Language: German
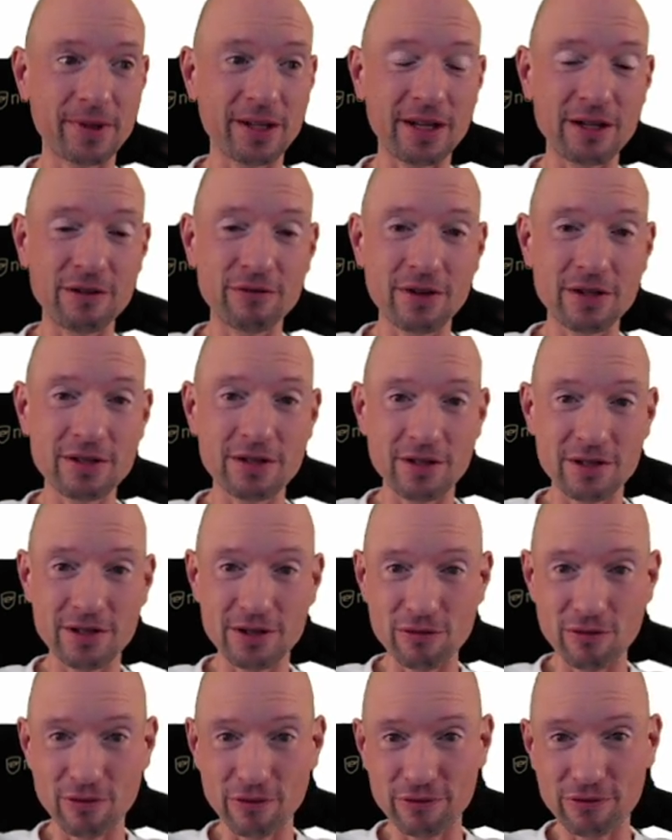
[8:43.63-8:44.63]

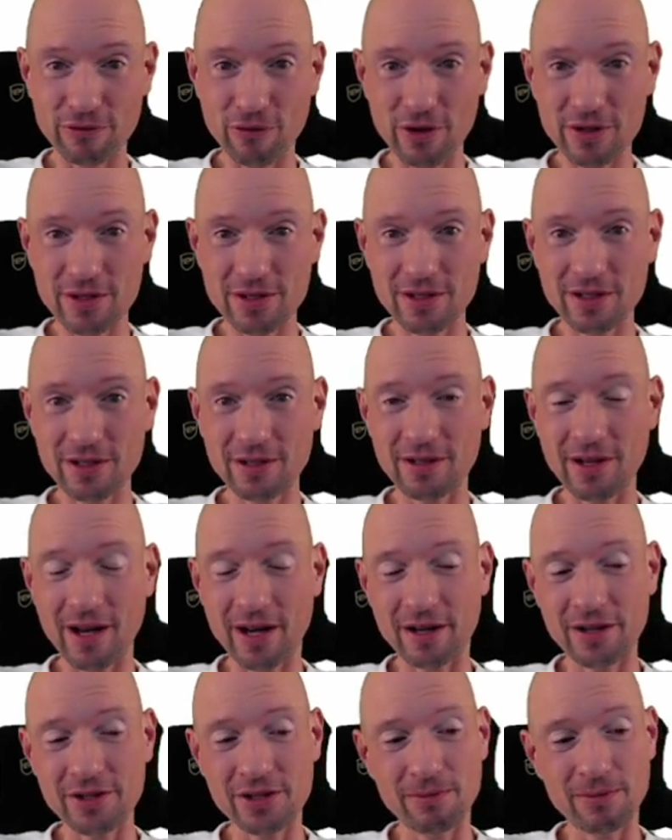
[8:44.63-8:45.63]
Investitionen vorziehen, die
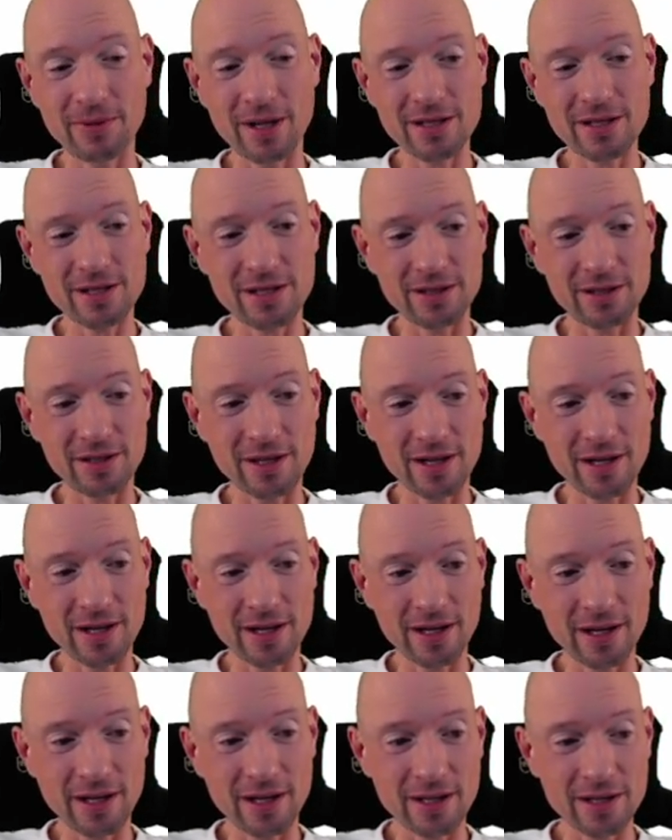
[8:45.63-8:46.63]
eigentlich im letzten
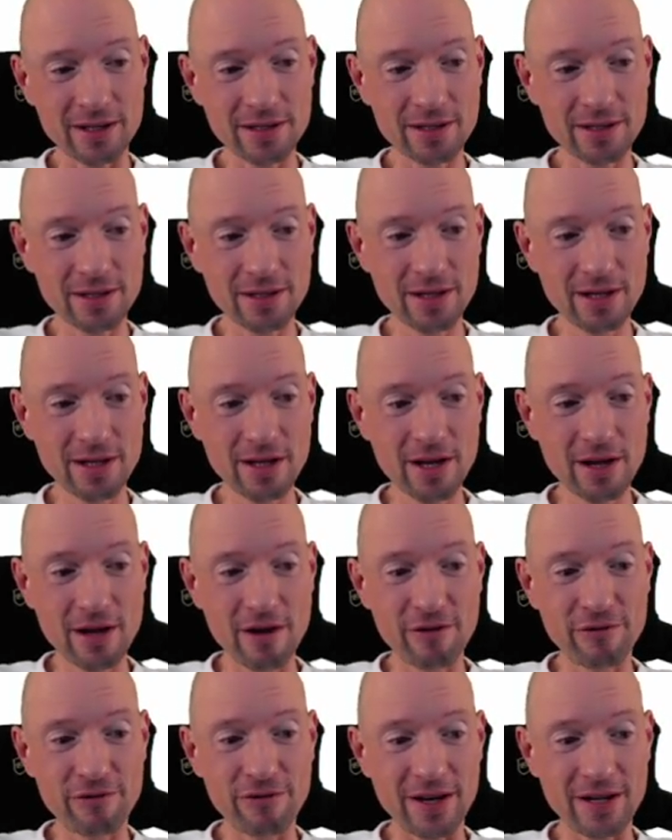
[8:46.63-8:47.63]
Jahr erst
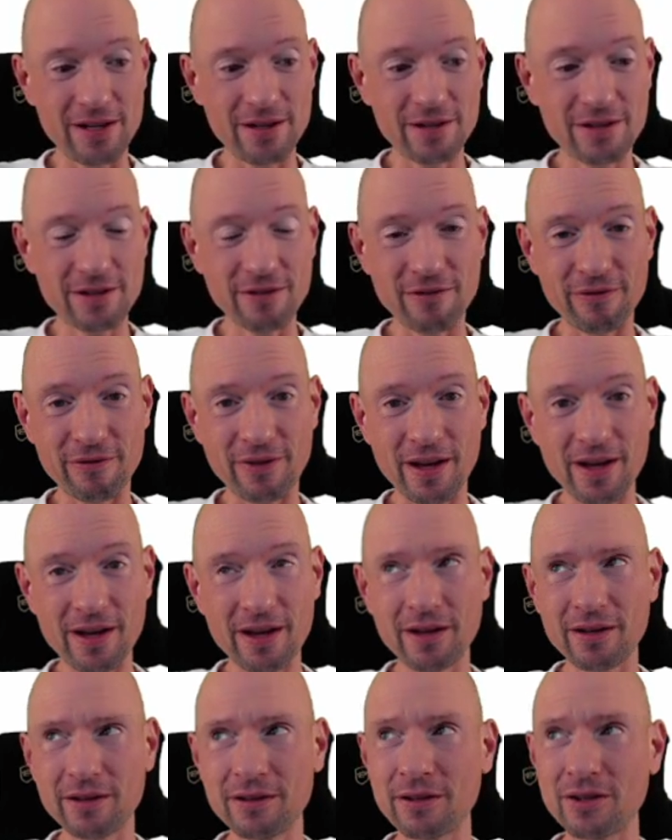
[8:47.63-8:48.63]
fällig
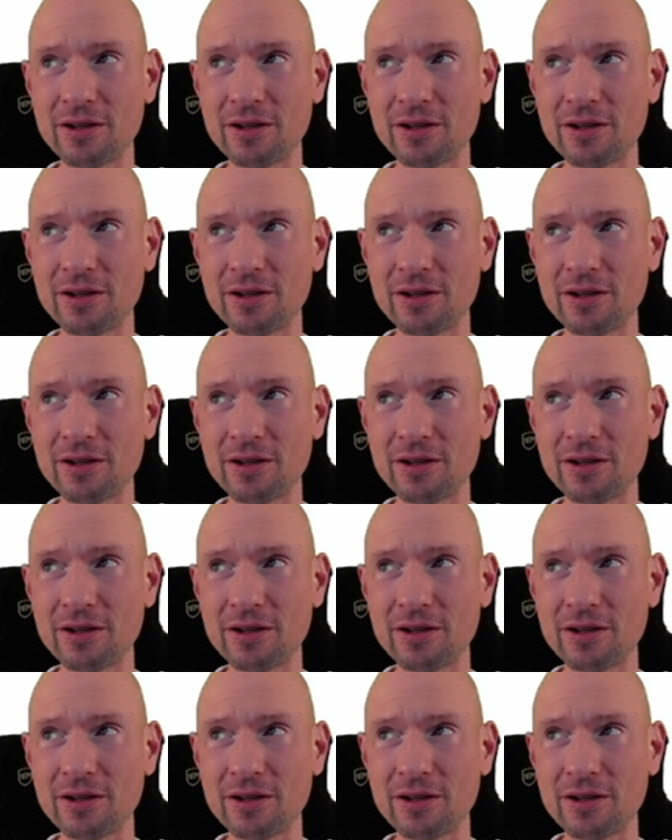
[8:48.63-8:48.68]
wären.